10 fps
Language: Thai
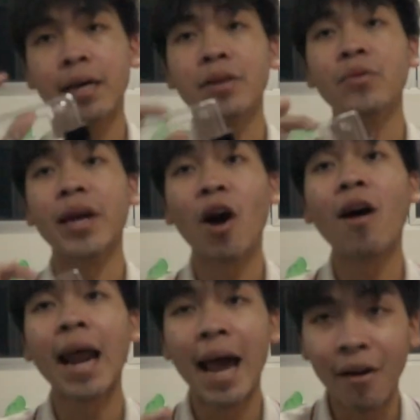อยู่ในกล้อง
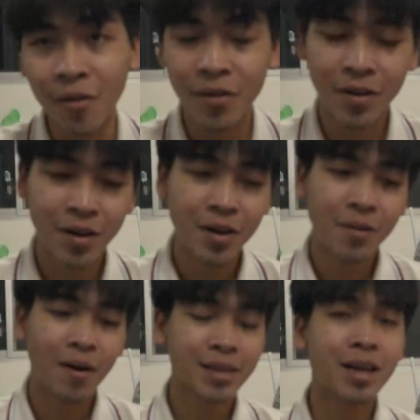แล้ว
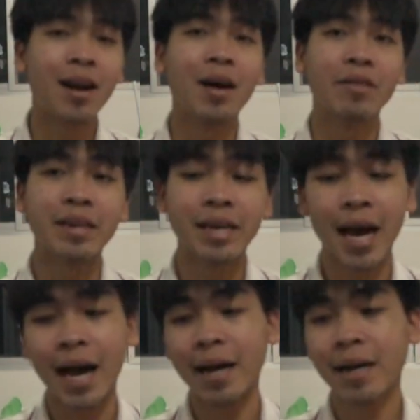เพราะตอนเราซื้อ
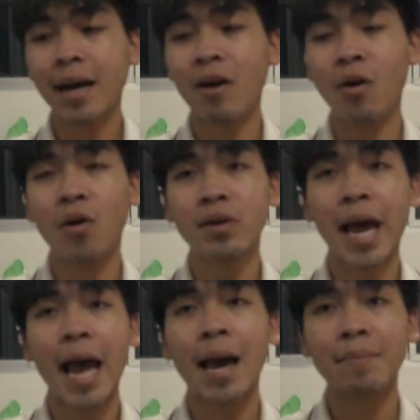อ่ะเขาแถ
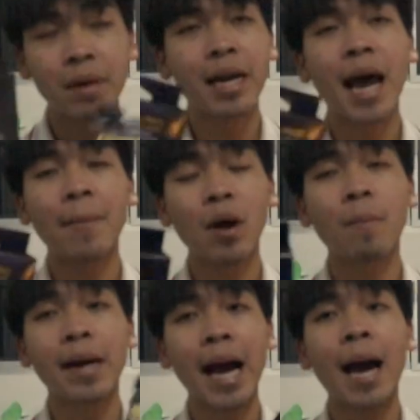มไม่ได้แถมหรอก
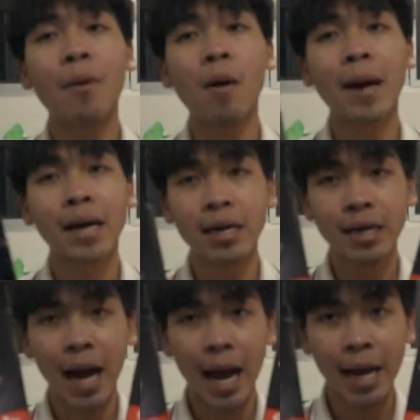มันขายพร้อมกันคือ
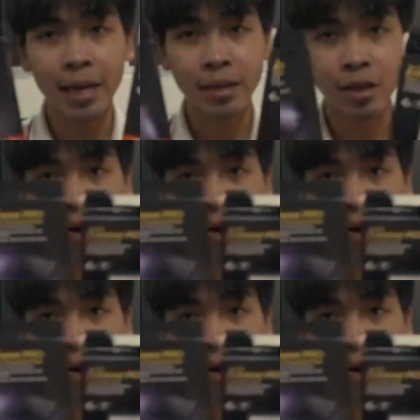ถ่ายส